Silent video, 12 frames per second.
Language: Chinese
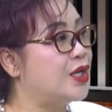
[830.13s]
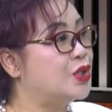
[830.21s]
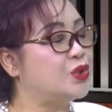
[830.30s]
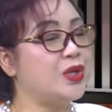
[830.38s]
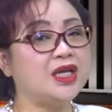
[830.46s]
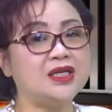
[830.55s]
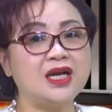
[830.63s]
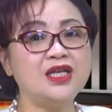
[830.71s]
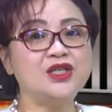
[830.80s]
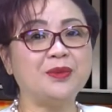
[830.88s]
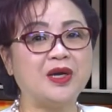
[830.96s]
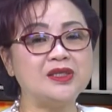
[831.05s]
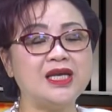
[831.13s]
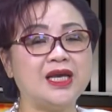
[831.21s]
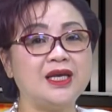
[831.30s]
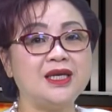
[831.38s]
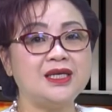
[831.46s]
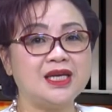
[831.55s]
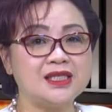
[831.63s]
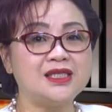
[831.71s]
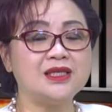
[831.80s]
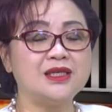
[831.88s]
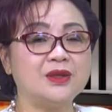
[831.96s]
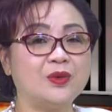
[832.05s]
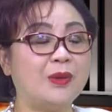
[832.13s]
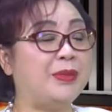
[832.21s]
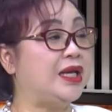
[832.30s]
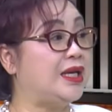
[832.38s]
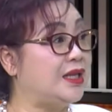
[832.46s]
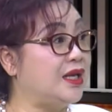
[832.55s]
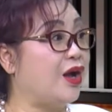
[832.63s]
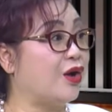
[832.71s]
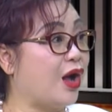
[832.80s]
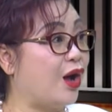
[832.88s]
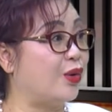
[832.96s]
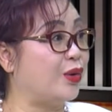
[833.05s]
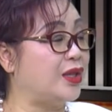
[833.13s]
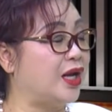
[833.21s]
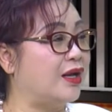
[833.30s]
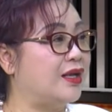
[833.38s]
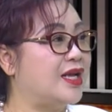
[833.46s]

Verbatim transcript: 所以人寿保险也是我们一定要考虑的。